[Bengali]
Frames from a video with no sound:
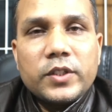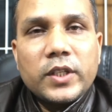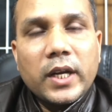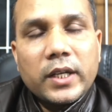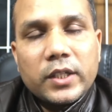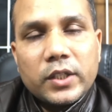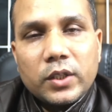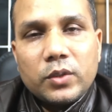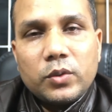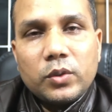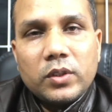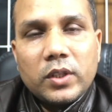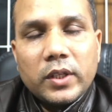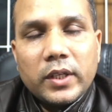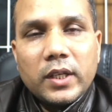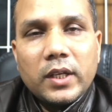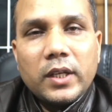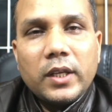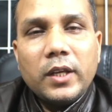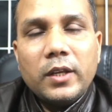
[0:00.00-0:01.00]
চাকরি করতে
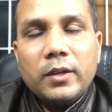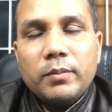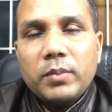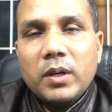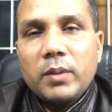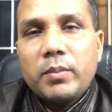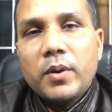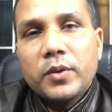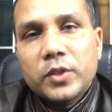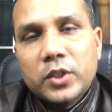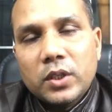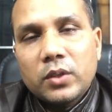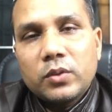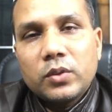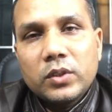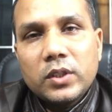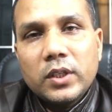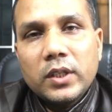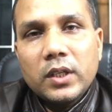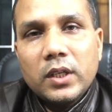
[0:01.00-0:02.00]
গেলে বা ব্যবসা
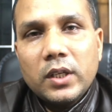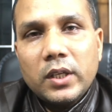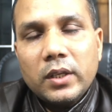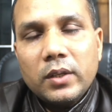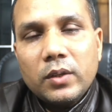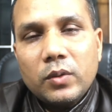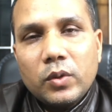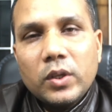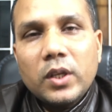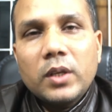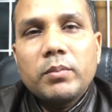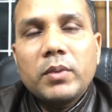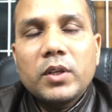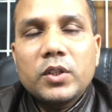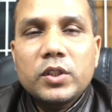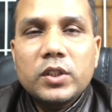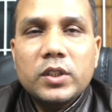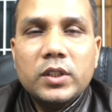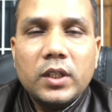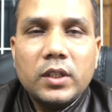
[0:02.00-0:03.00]
করতে গেলে অনেক
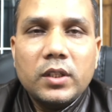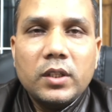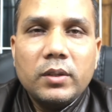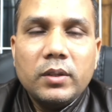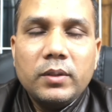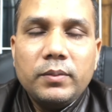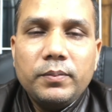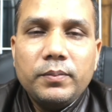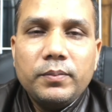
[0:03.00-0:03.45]
মানুষের সাথে